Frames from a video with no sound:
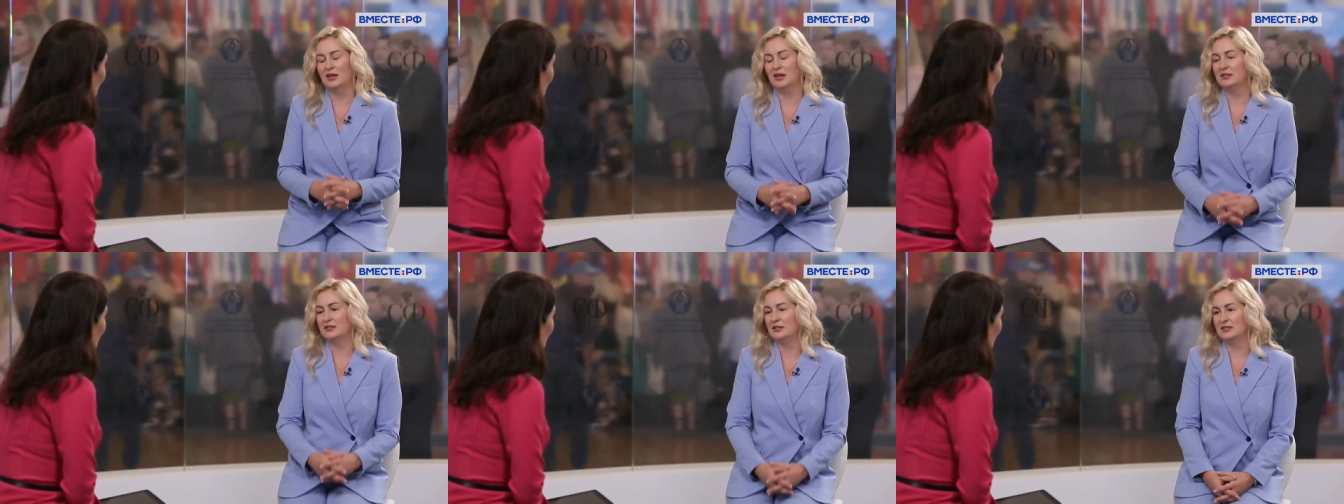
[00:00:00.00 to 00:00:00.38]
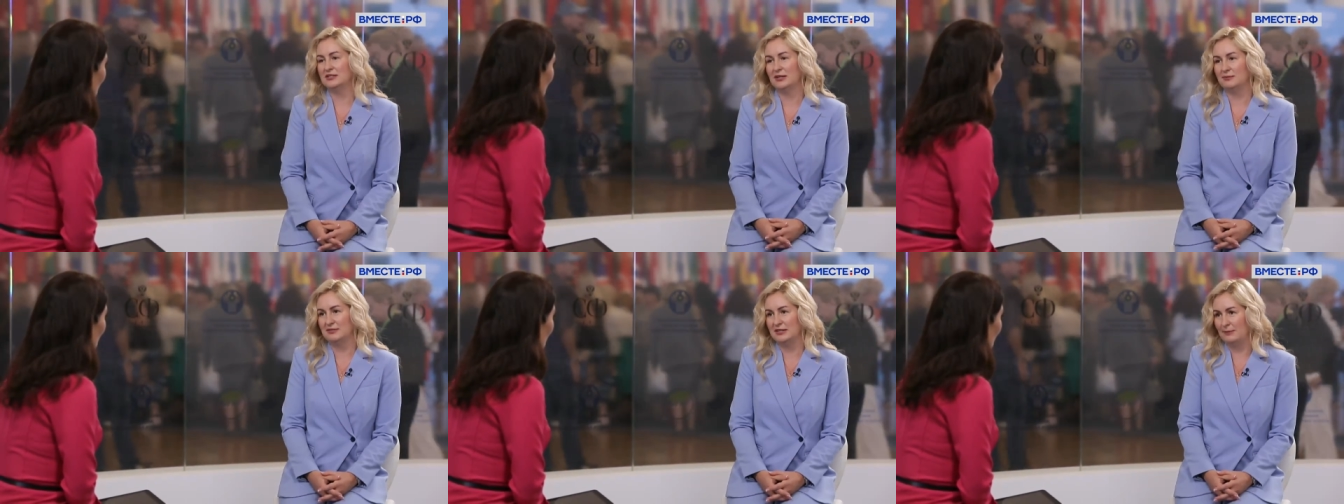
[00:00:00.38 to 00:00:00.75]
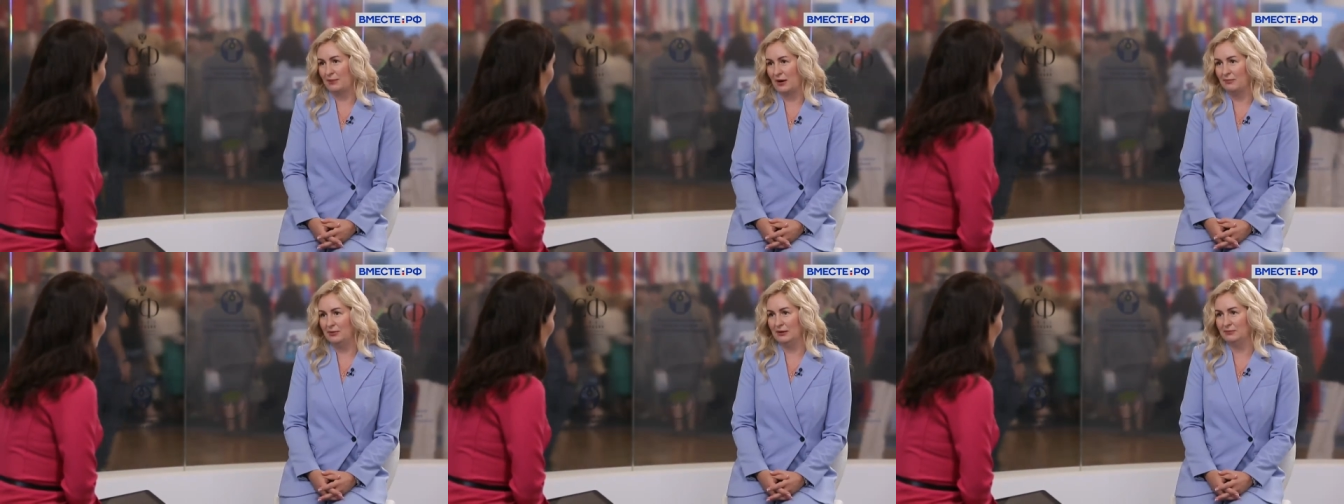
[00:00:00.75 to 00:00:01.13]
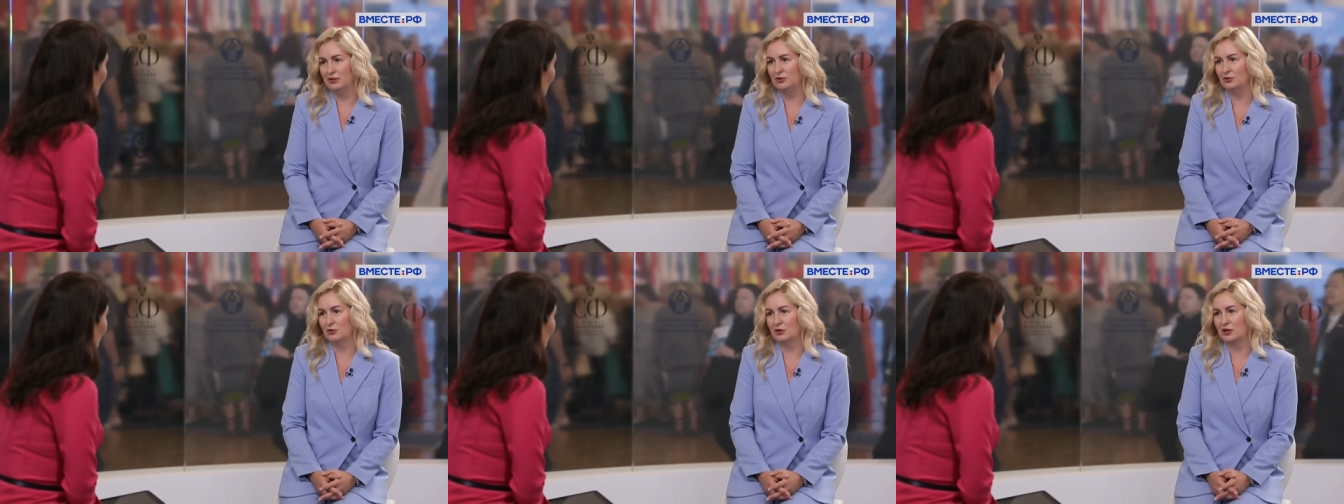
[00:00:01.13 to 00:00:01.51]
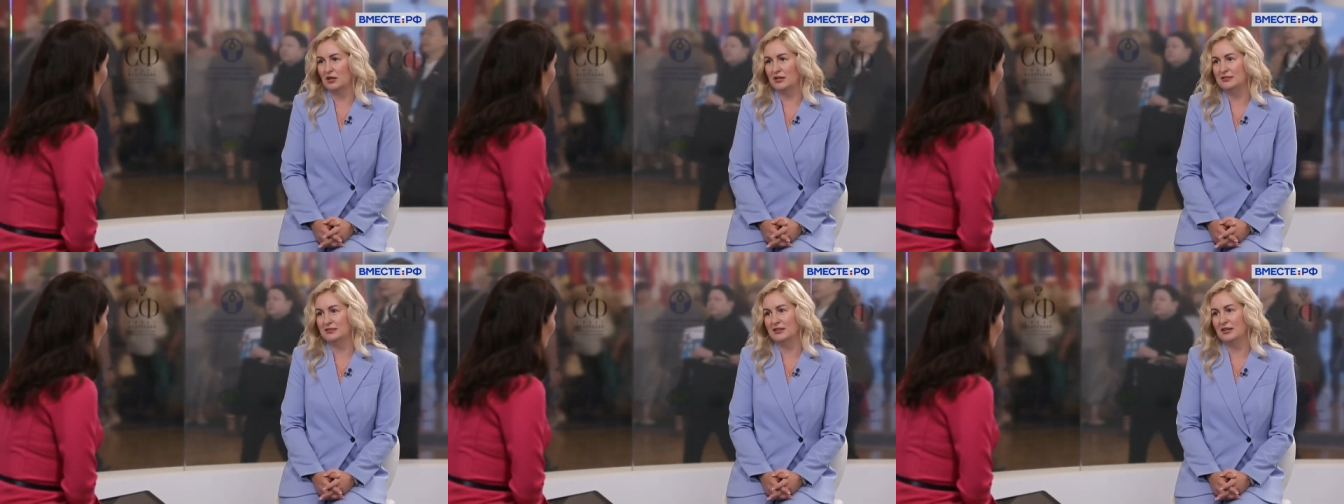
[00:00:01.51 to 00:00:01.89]
И это на самом деле проблема не только
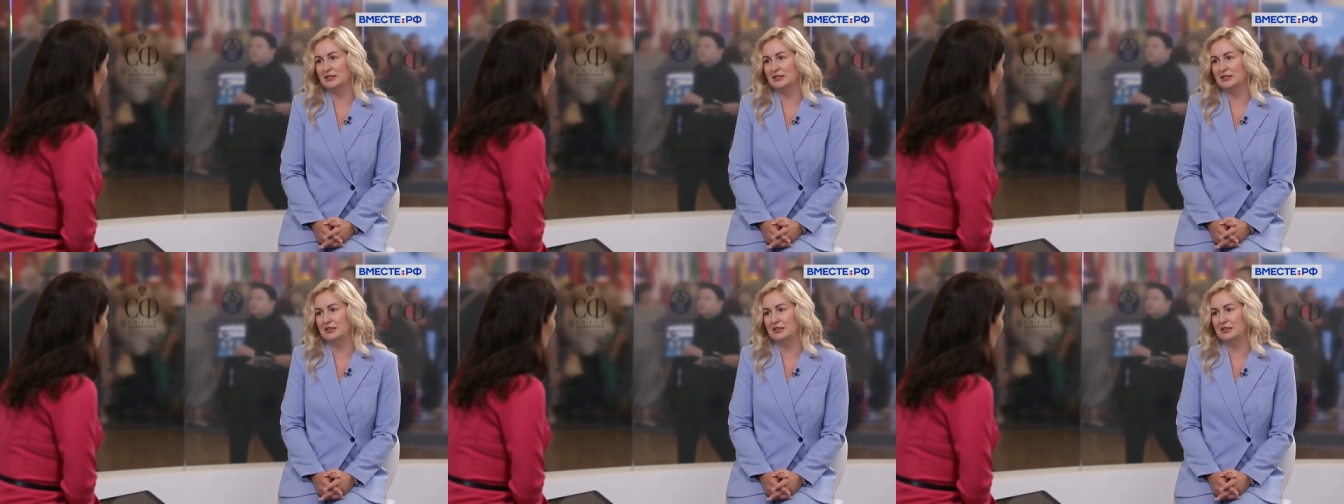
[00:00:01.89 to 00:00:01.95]
России,